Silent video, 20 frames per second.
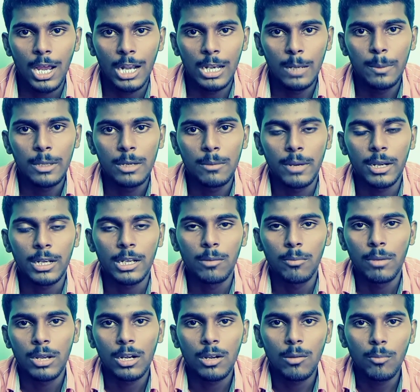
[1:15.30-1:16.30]
అలిపిరి మెట్ల
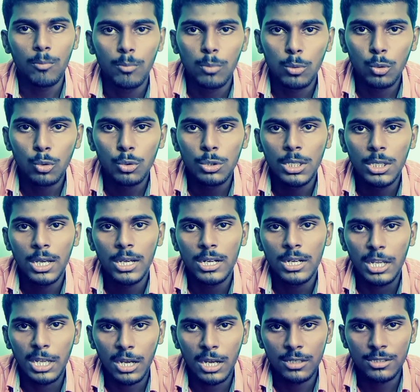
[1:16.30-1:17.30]
మార్గం పూర్తిగా
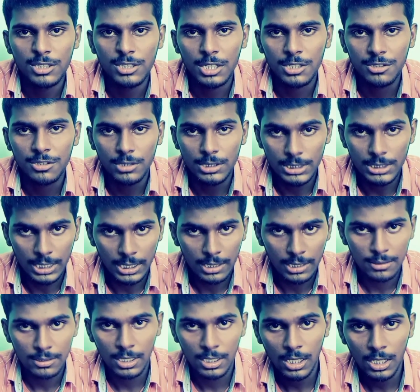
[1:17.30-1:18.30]
రీకన్స్ట్రక్షన్
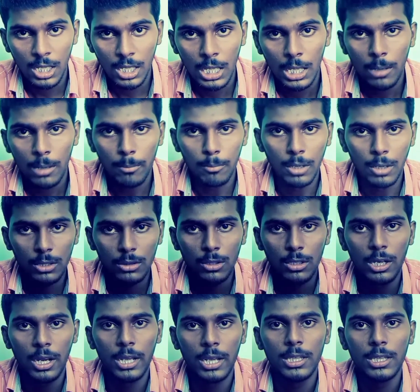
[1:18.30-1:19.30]
చేసి
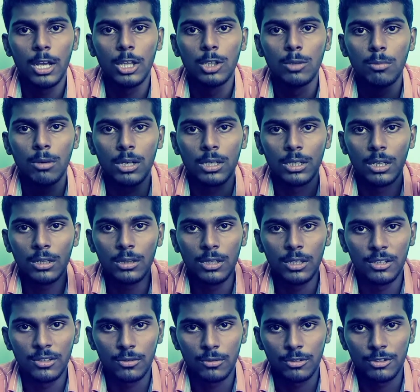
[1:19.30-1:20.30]
భక్తులకైతే అందుబాటులోకి
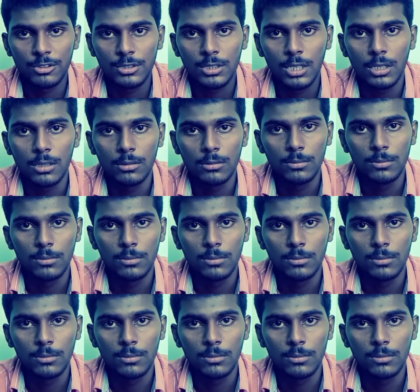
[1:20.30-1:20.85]
తీసుకొస్తారు